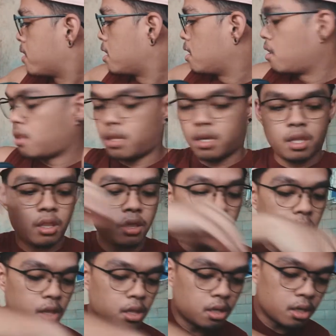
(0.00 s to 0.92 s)
And
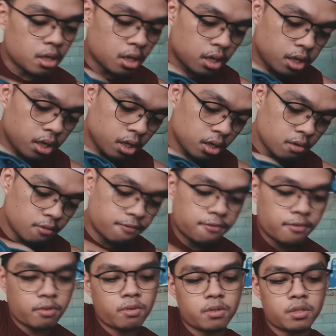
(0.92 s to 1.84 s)
then, the
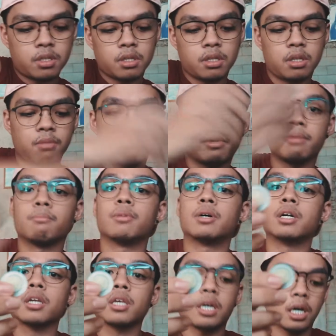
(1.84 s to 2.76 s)
earphones, and then may
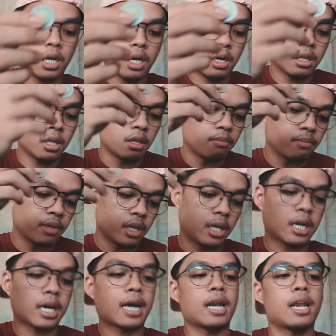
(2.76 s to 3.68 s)
barya, then may
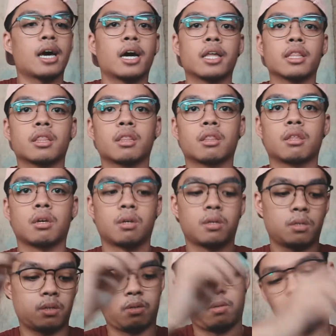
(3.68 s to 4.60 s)
kalat.
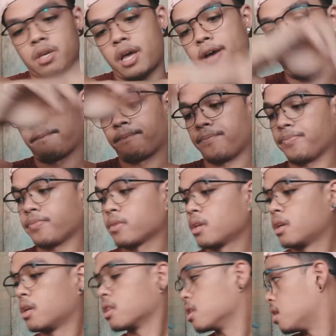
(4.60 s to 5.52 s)
So, yeah.
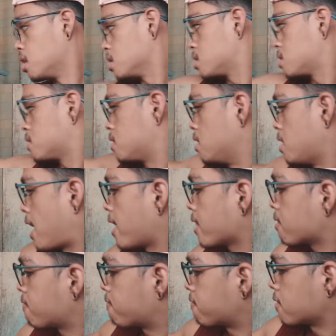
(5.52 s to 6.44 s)
That's
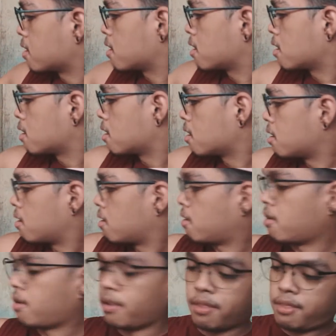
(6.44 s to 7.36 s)
that
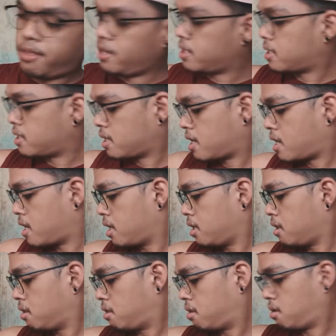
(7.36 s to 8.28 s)
for this
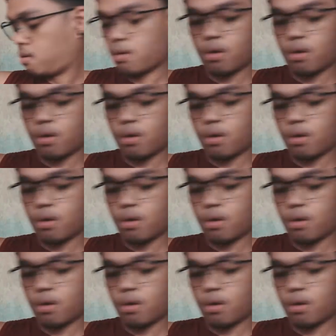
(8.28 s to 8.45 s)
side.